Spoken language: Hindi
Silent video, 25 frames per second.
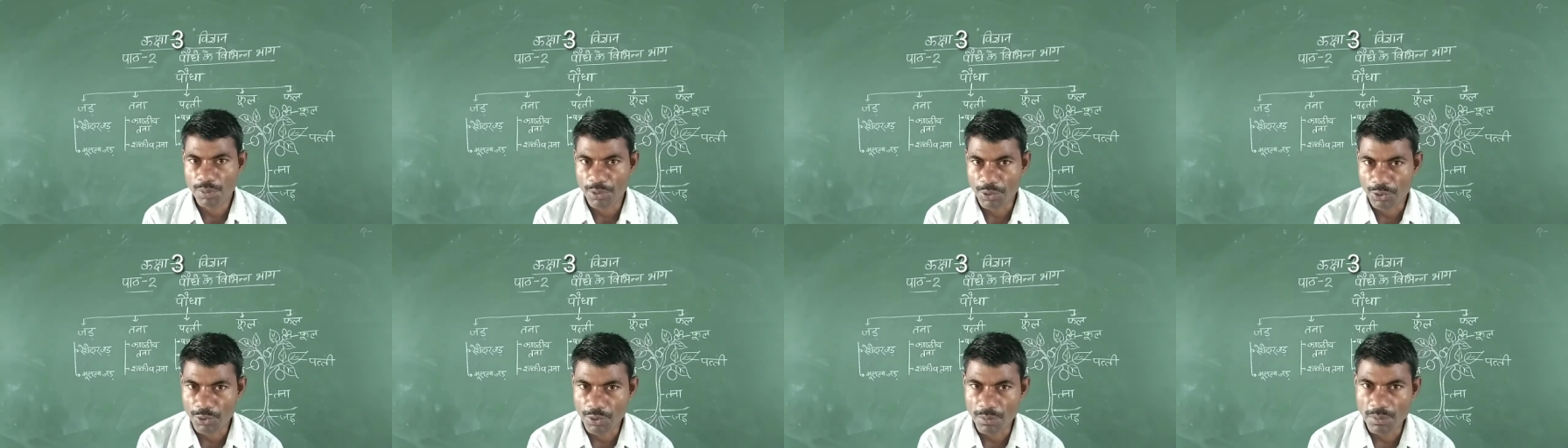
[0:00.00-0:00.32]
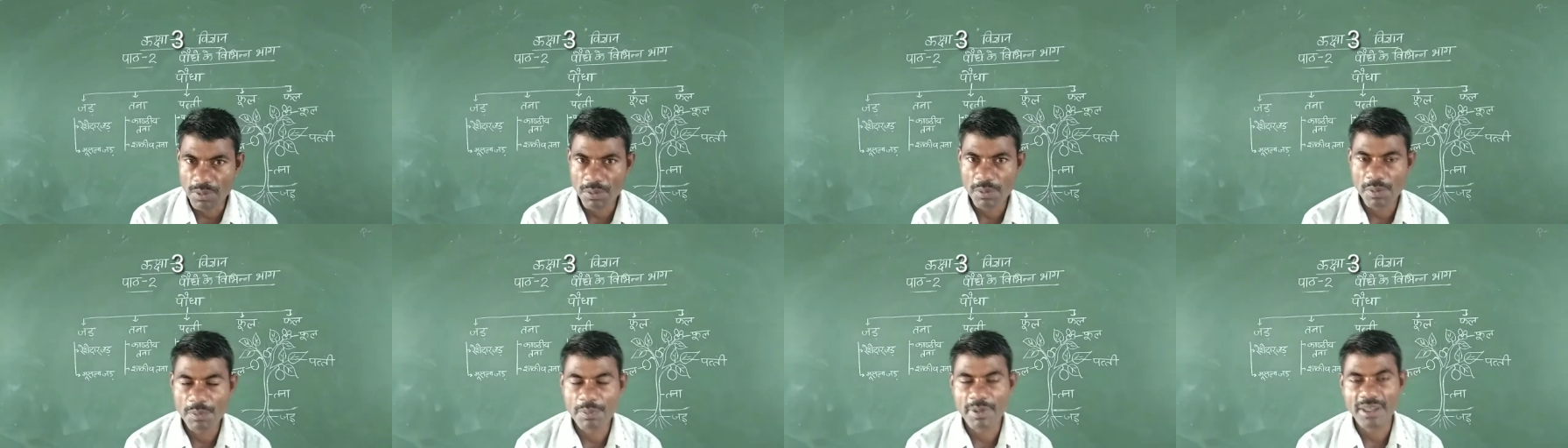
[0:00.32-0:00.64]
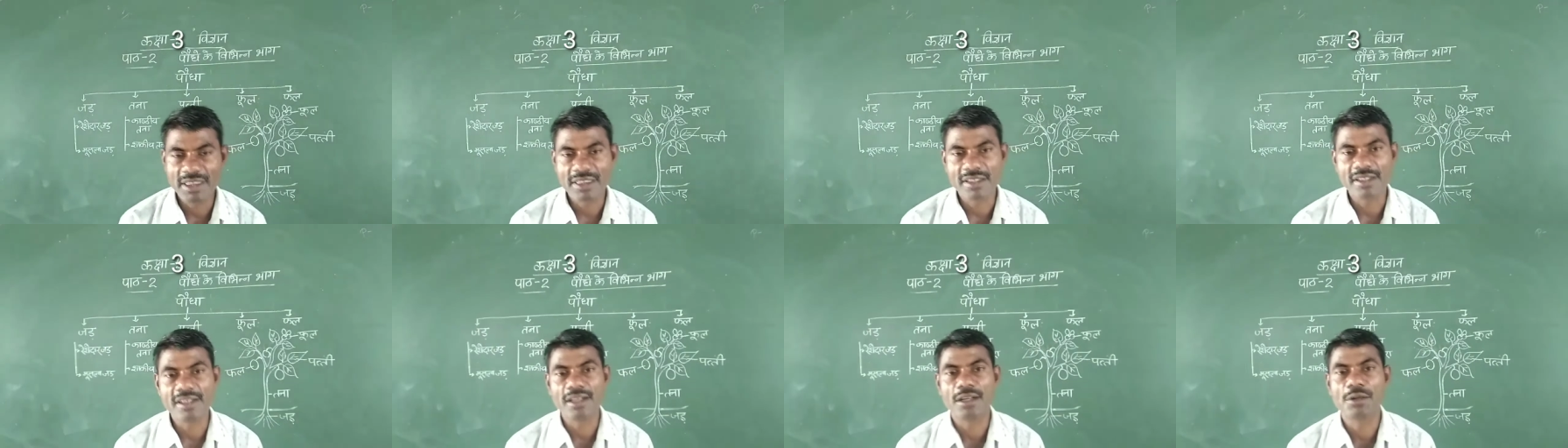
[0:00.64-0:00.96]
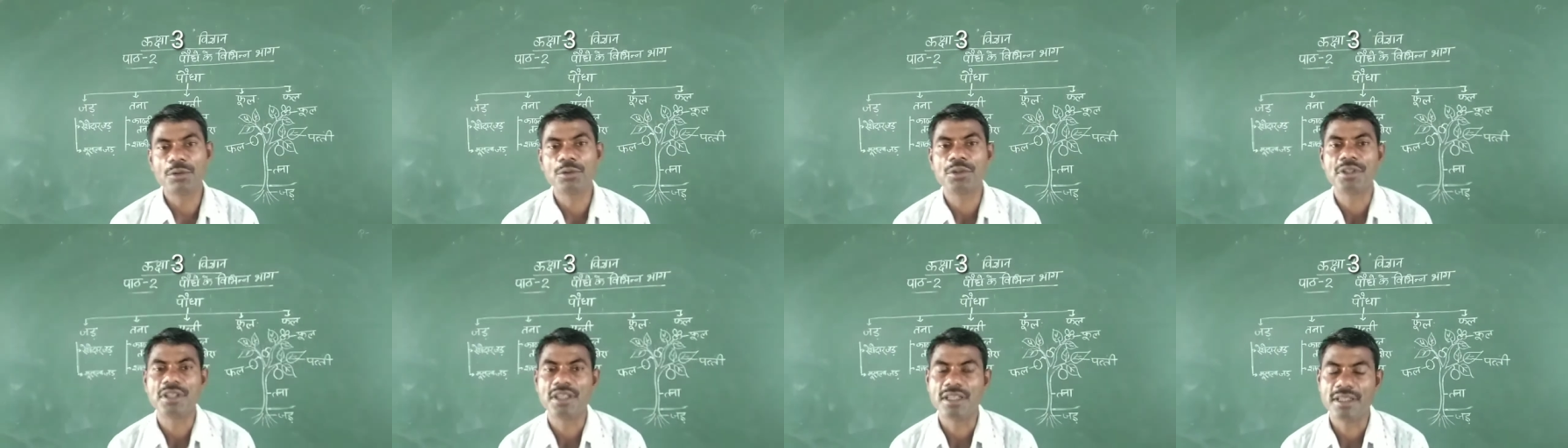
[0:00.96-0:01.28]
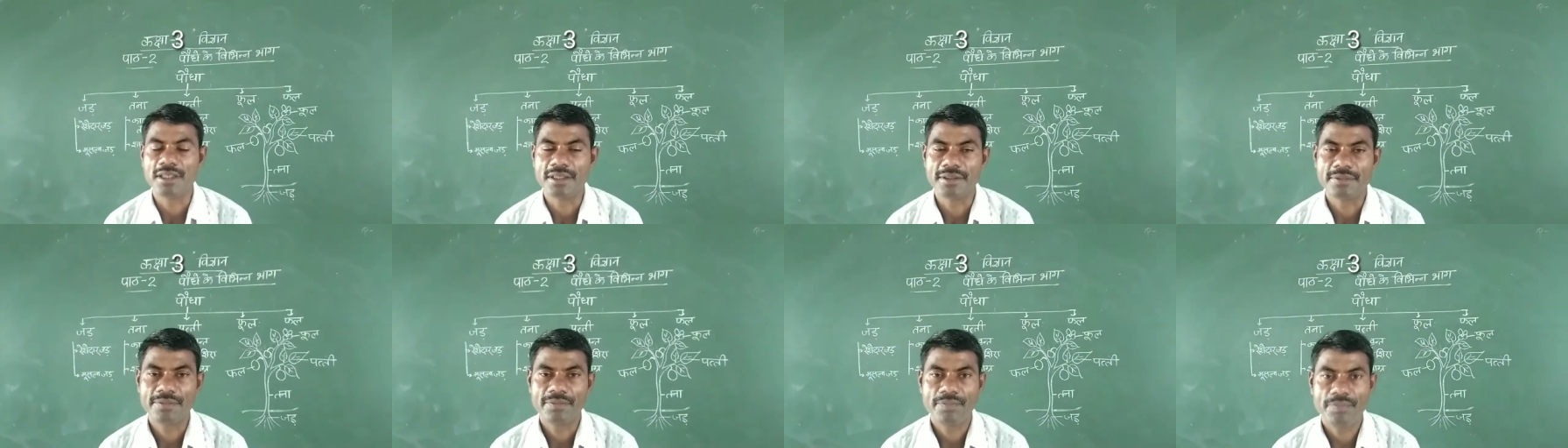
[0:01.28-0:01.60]
पौधों में भी पत्तियाँ होती
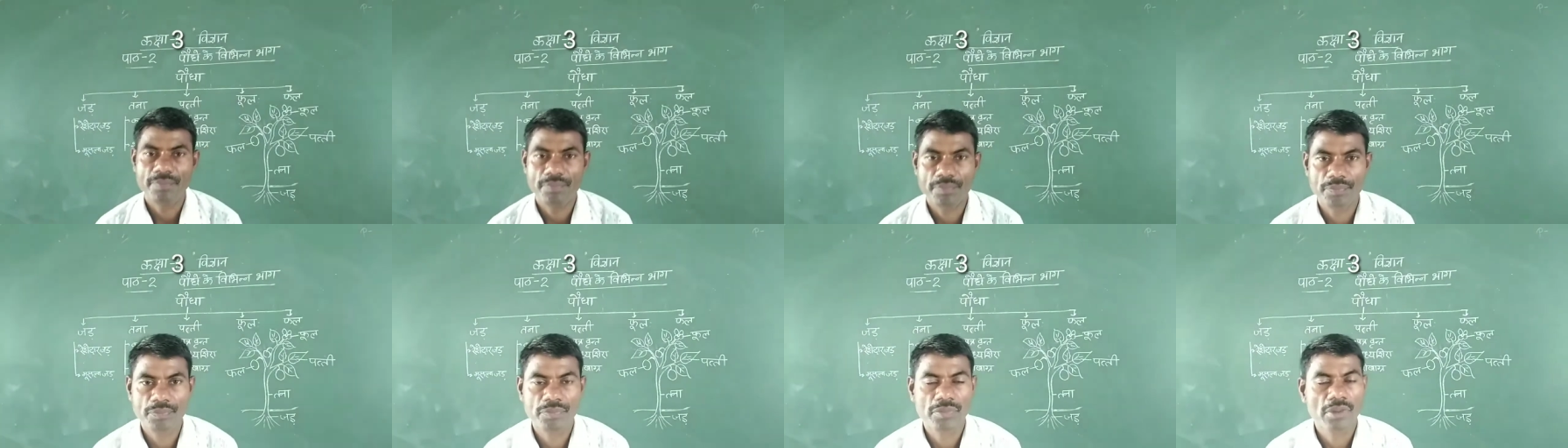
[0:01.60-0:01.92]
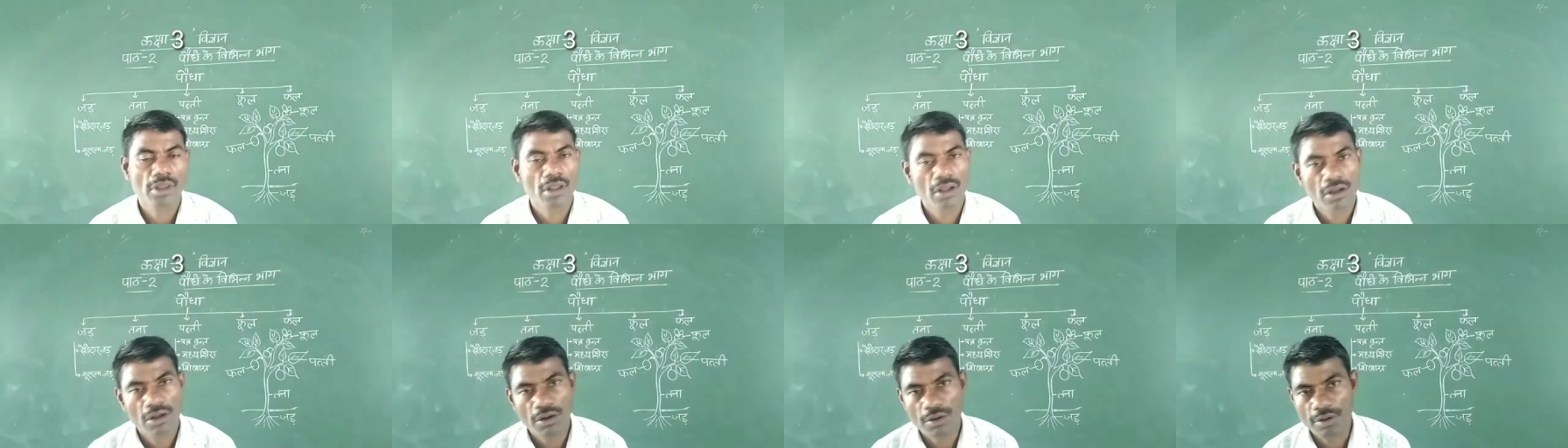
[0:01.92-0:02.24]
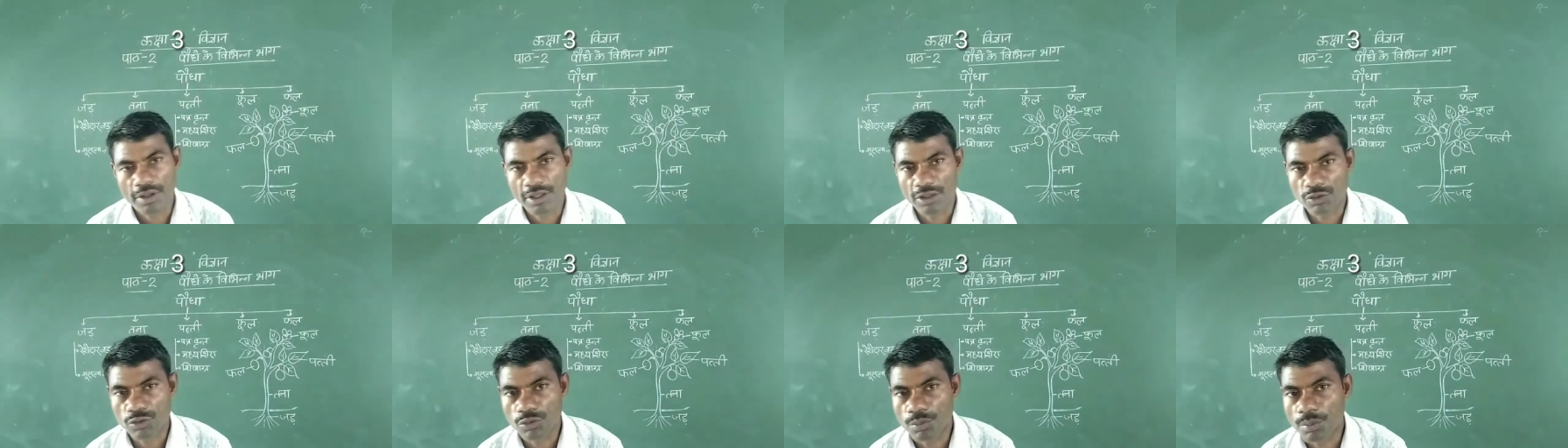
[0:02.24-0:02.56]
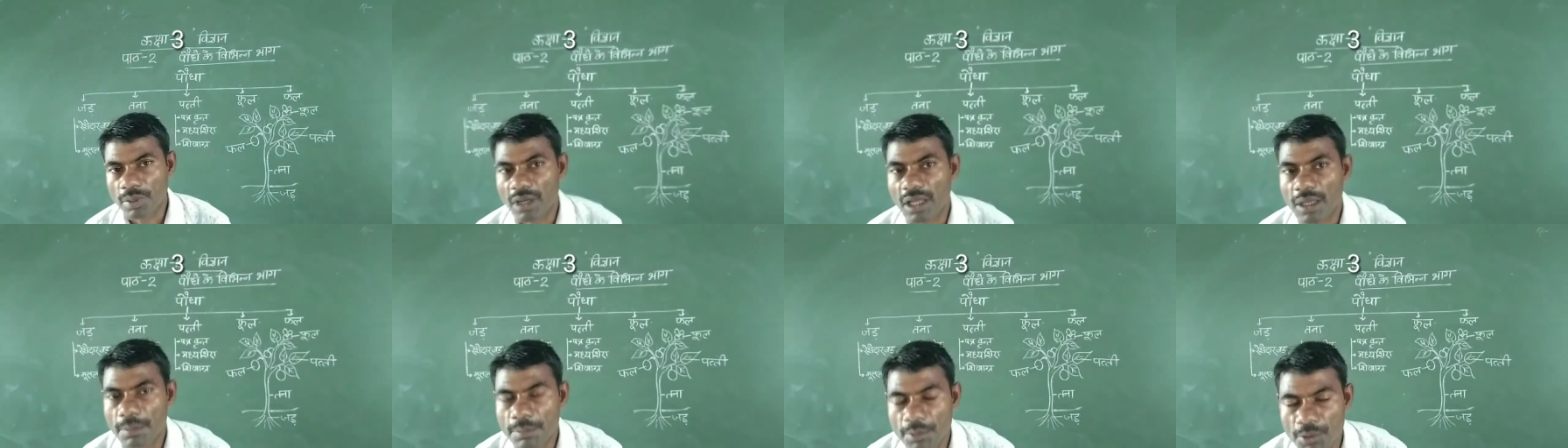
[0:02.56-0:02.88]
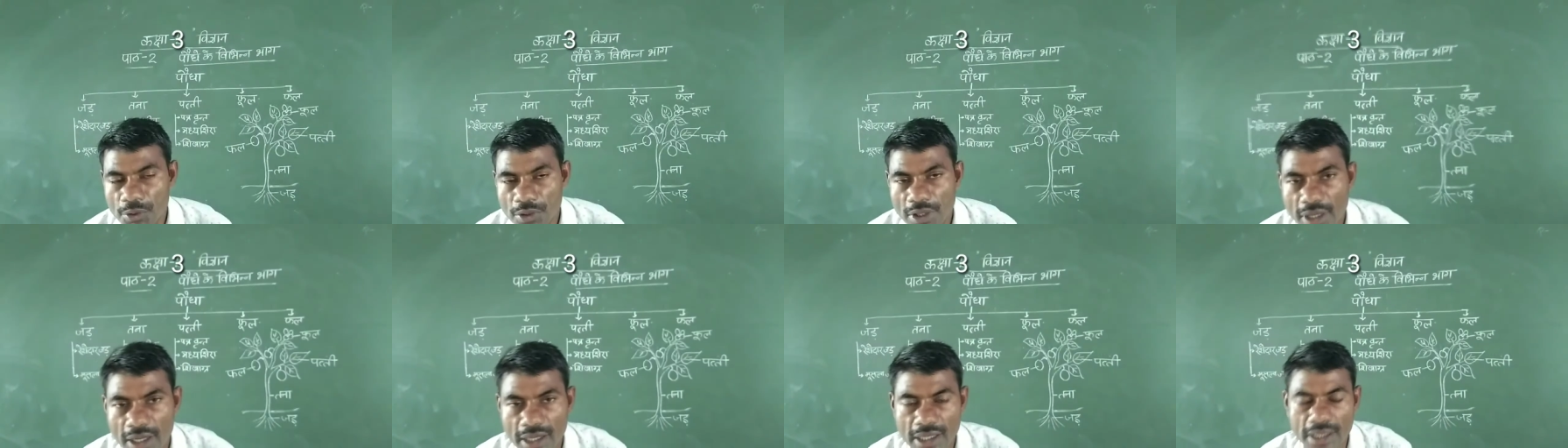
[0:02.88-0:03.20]
हैं और एक जो बड़ा
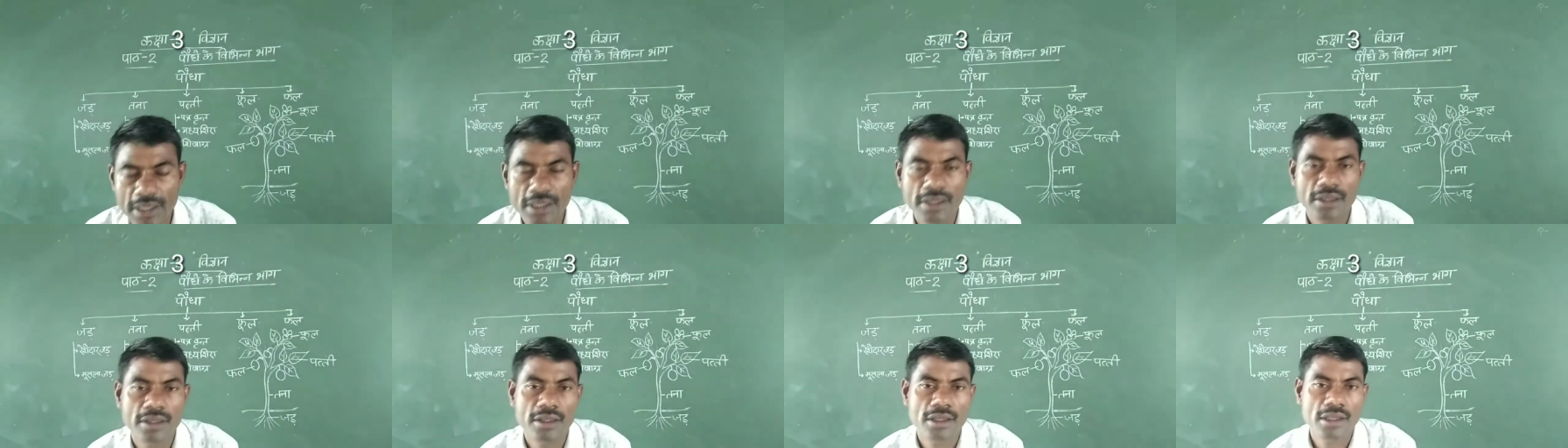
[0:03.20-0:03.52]
पौधा है